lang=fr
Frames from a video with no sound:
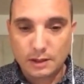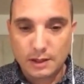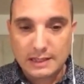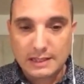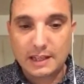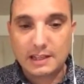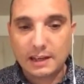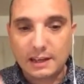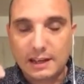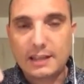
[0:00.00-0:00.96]

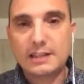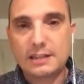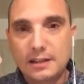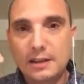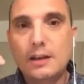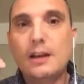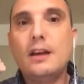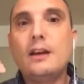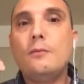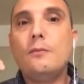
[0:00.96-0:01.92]
C'est-à-dire Christ
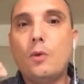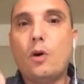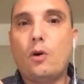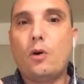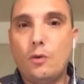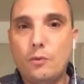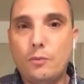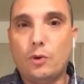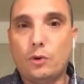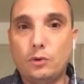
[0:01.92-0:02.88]
mort
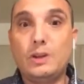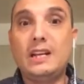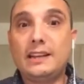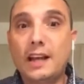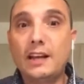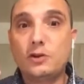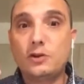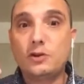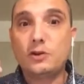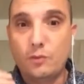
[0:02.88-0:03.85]
pour nous. Il est allé
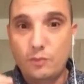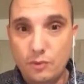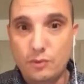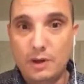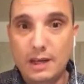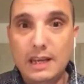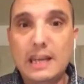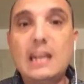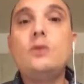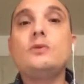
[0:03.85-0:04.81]
jusqu'au bout.
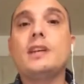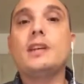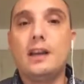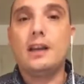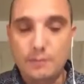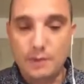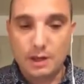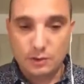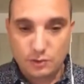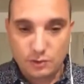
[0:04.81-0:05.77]
Il nous a
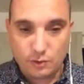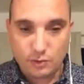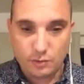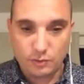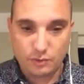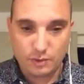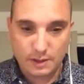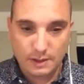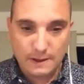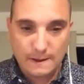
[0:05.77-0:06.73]
aimés jusqu'au bout.
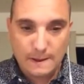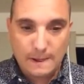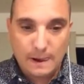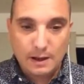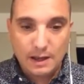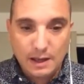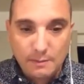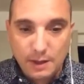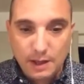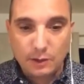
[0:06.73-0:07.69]

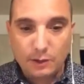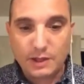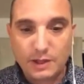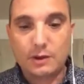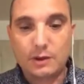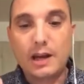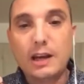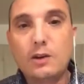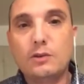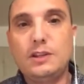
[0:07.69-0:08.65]
Aimer de façon
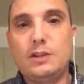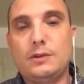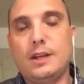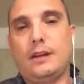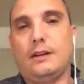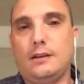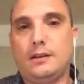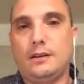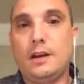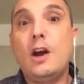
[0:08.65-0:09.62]
inconditionnelle.
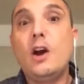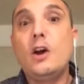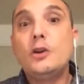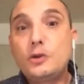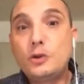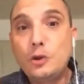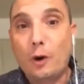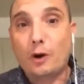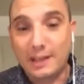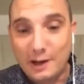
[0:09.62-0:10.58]

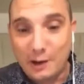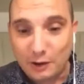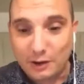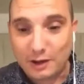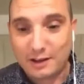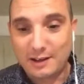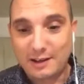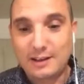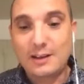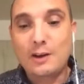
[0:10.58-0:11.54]
Supporter l'autre
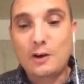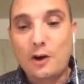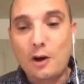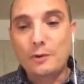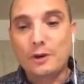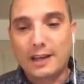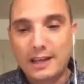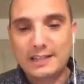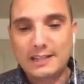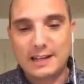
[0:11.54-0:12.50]
comme
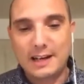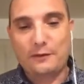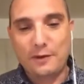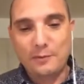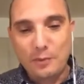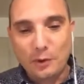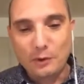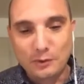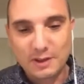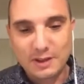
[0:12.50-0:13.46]
Christ l'a fait pour
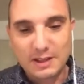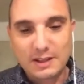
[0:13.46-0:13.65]
nous.